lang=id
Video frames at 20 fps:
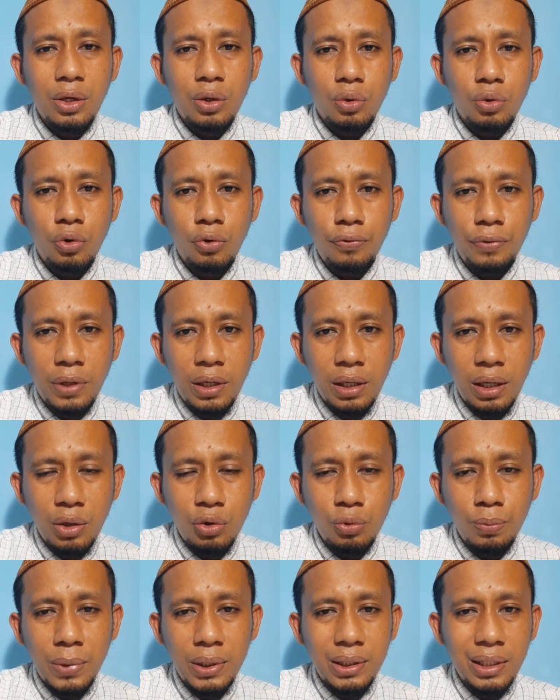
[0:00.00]

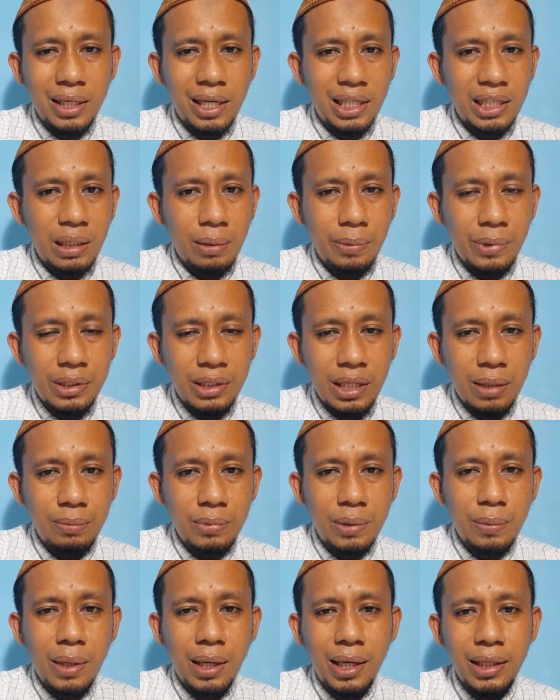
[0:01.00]
gufiralahu ma taqaddama min
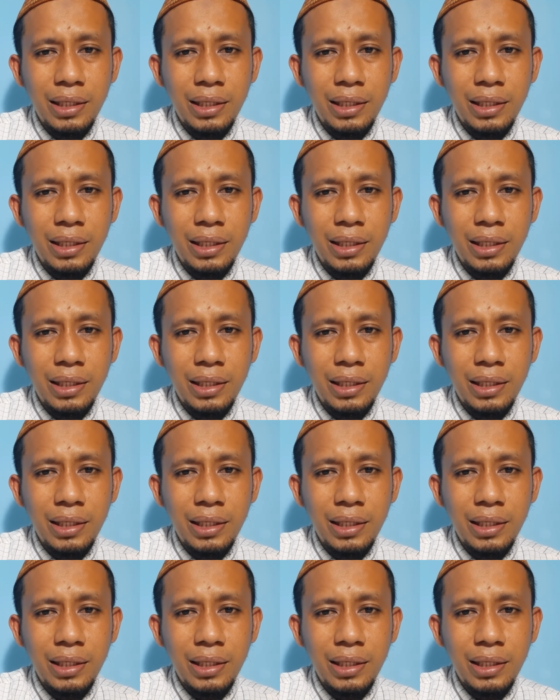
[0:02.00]
zambi. Maka